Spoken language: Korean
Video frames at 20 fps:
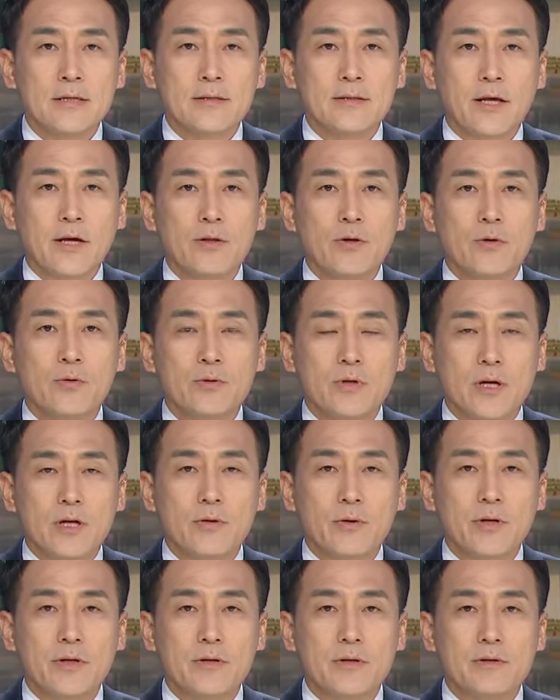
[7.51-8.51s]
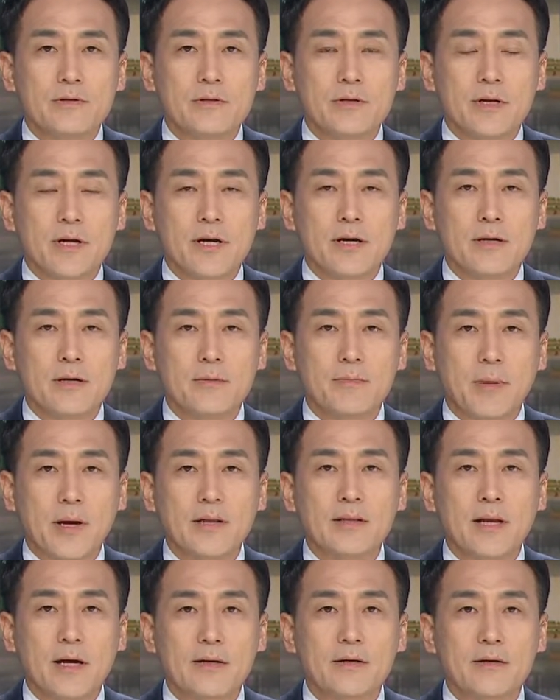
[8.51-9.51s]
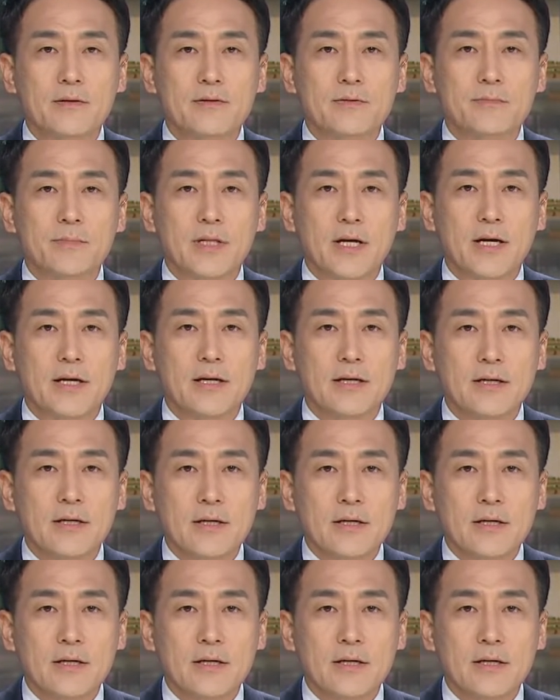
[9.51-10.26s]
내놓은 결과는 역시나 맹탕이었습니다.